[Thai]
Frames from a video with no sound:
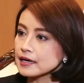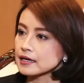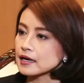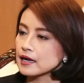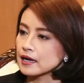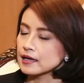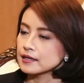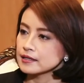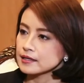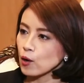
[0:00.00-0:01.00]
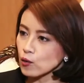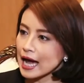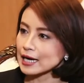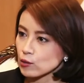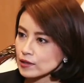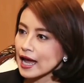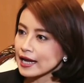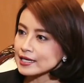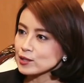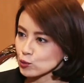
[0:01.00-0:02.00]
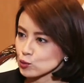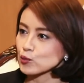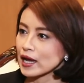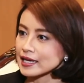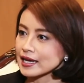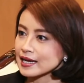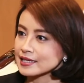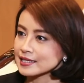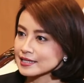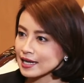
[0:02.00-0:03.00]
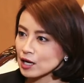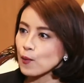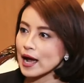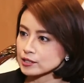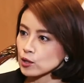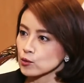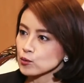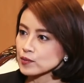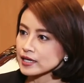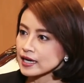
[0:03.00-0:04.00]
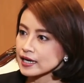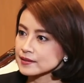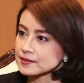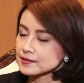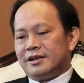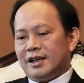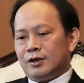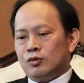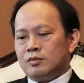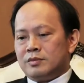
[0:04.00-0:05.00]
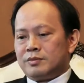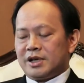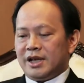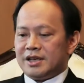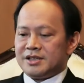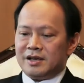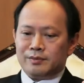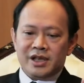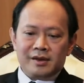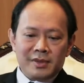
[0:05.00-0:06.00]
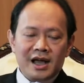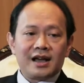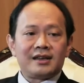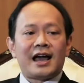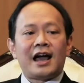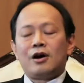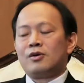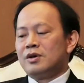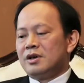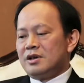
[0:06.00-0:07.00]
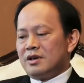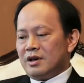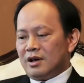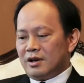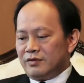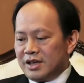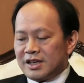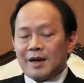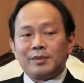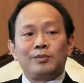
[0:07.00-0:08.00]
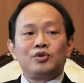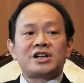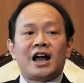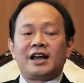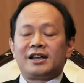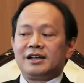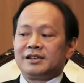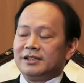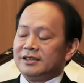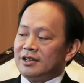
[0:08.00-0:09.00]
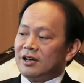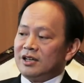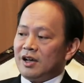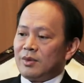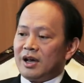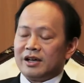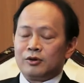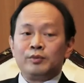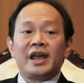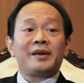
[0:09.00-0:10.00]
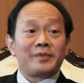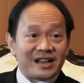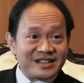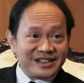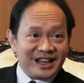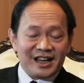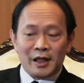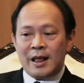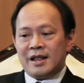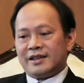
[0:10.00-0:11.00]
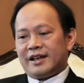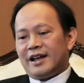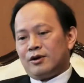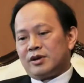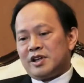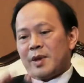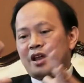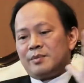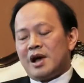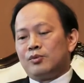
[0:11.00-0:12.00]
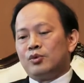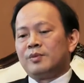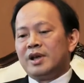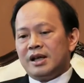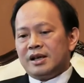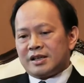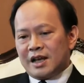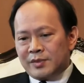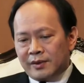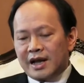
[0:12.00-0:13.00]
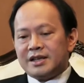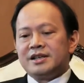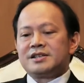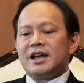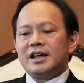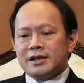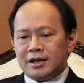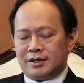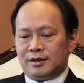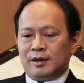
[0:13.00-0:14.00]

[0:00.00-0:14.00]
เครื่องโอกาสของไทยอยู่ตรงไหนคะในระหว่าง 2 กลุ่มนี้ค่ะในกลุ่มประเทศ เช่น เมียนมาลาวเวียดนามกัมพูชานะถือที่เราเรียกว่ากลุ่ม x m e x นะฮะในแง่ของนโยบายในภาพรวมทำอย่างไรถึงจะให้เกิด